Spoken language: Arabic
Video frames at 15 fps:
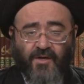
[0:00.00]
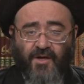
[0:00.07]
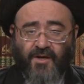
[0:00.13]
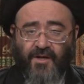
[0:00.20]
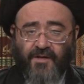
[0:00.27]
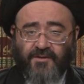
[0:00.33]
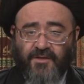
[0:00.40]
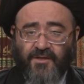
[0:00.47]

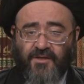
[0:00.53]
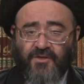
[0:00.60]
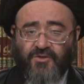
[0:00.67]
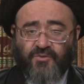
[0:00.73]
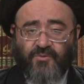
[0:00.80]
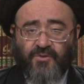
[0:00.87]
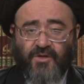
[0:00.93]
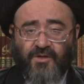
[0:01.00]
كان عن طريق
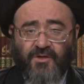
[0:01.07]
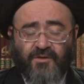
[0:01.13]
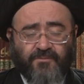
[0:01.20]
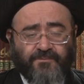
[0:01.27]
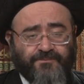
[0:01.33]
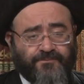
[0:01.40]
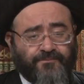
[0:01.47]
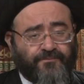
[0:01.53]
جبرائيل
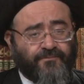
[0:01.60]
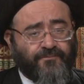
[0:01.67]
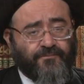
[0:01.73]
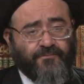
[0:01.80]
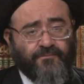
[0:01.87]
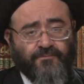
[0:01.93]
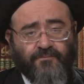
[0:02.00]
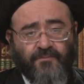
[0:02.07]

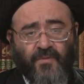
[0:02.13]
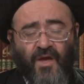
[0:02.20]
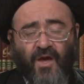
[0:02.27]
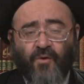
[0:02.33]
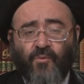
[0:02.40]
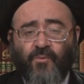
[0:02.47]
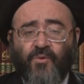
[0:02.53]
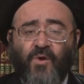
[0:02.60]

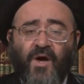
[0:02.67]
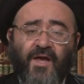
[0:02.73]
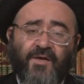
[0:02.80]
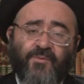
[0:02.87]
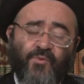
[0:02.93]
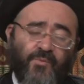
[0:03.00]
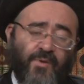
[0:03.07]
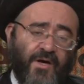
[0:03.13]
أو بوحي
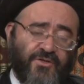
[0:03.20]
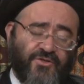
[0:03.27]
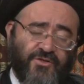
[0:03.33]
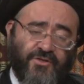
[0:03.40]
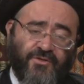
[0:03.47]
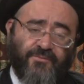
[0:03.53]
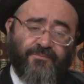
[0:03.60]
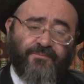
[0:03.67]

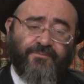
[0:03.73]
مباشر